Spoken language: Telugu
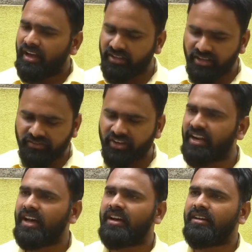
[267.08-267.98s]
అది
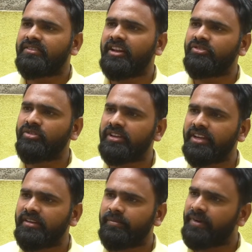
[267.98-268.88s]
చాలా
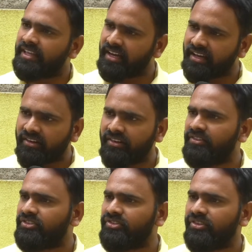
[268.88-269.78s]
దళితులకి బాధాకరమైన
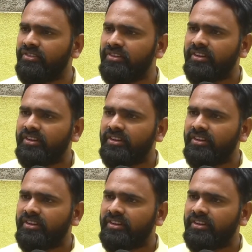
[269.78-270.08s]
విషయం